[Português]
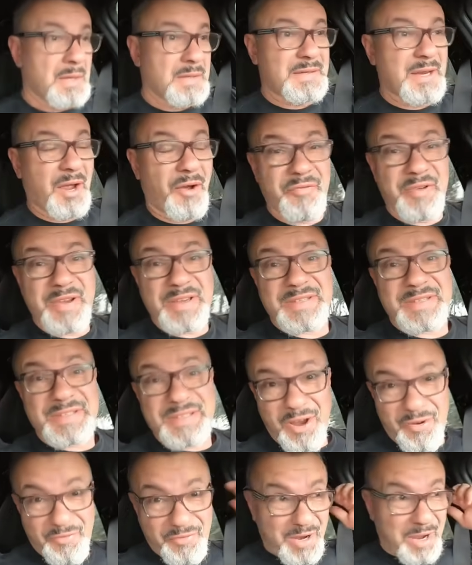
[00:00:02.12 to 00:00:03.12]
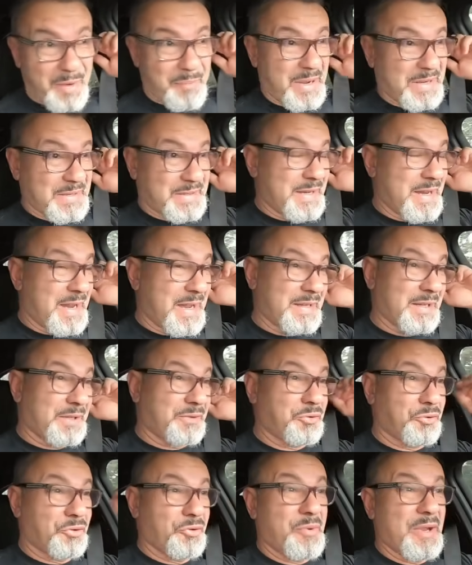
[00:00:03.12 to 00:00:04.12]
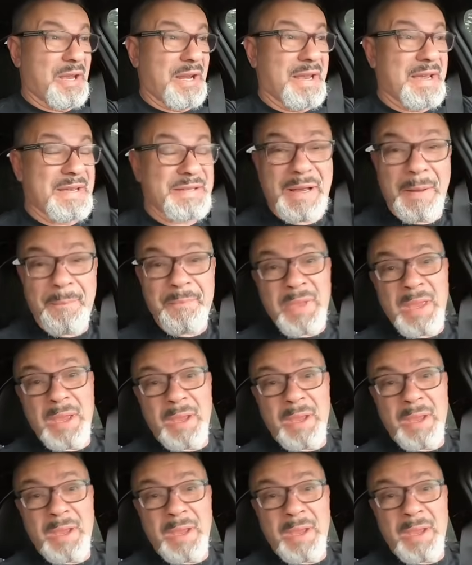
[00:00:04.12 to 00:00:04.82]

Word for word: Salve, salve rapaziada, tudo beleza?